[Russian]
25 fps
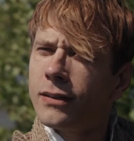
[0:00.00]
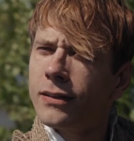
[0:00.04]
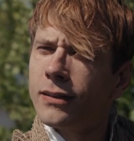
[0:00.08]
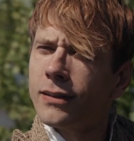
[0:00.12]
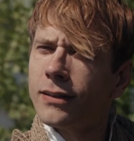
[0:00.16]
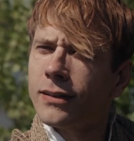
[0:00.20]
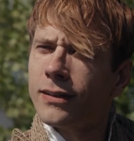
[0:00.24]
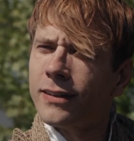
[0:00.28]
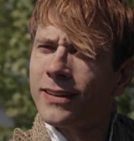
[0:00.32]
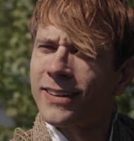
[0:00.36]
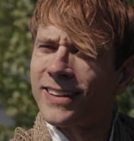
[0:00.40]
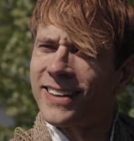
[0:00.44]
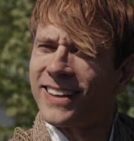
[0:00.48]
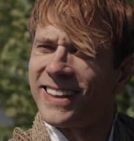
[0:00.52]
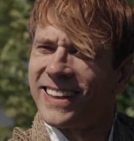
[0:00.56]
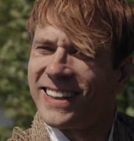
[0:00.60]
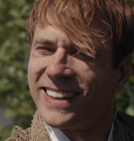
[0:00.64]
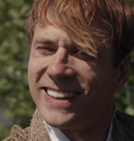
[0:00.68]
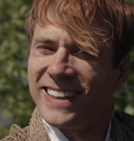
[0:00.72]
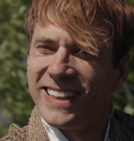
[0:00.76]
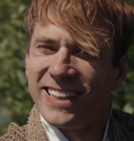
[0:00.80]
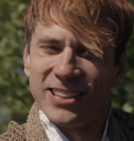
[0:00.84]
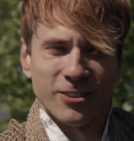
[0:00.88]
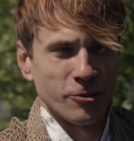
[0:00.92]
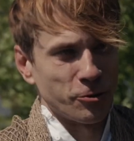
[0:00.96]

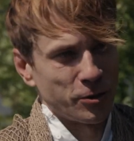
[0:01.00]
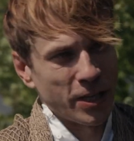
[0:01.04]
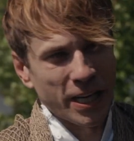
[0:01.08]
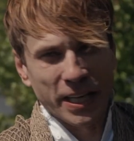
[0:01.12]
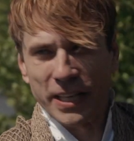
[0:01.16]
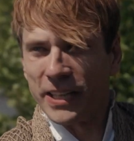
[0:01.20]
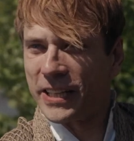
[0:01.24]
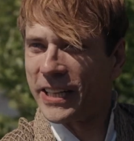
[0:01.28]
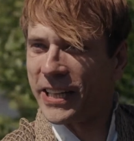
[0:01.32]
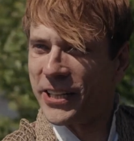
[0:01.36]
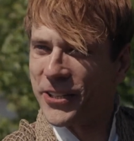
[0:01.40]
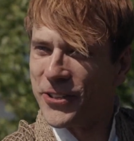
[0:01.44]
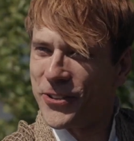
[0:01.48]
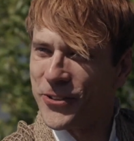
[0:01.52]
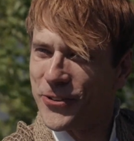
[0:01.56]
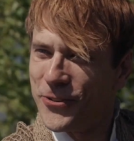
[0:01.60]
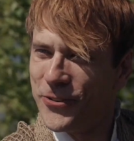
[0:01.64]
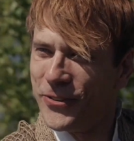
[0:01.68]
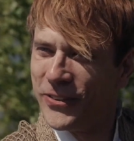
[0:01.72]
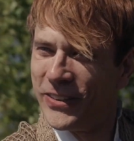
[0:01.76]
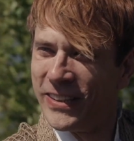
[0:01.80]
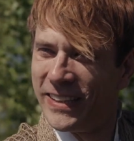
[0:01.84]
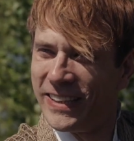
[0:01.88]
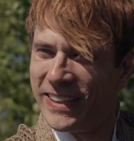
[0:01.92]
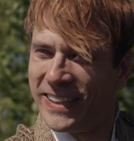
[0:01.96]
гениальный драматический
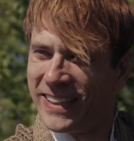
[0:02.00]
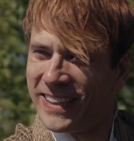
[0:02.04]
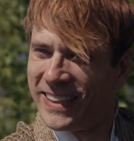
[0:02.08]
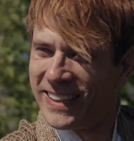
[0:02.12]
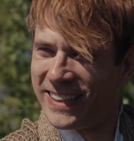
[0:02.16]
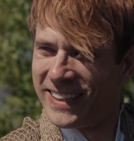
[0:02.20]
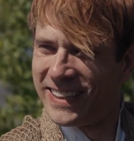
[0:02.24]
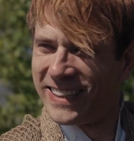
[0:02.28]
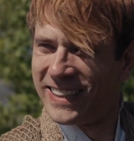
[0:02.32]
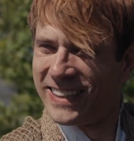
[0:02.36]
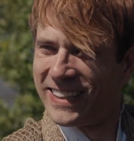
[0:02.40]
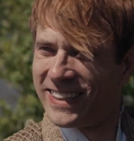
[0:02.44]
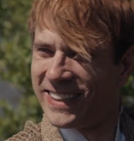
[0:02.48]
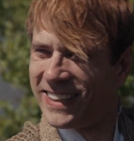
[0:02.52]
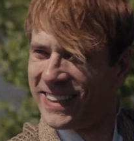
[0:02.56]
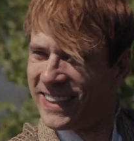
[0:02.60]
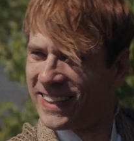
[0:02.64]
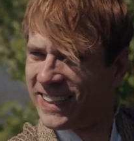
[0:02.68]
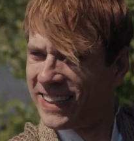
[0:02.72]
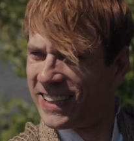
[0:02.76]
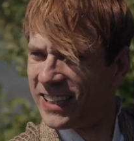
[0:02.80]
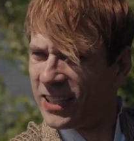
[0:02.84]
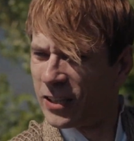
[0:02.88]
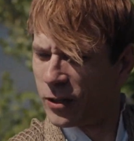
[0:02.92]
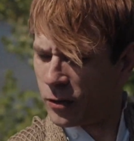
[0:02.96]
актер и не менее
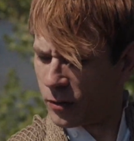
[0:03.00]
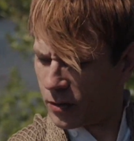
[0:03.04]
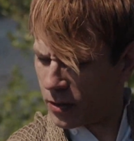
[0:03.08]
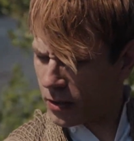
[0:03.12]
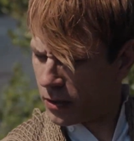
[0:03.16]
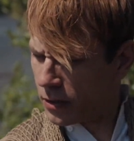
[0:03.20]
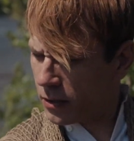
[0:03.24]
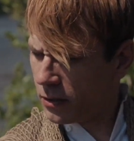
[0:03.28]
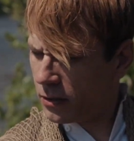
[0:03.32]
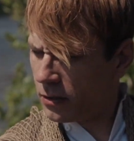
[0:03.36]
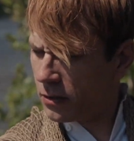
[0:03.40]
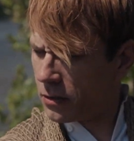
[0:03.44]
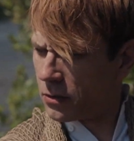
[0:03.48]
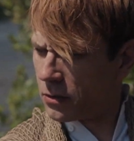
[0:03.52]
гениальный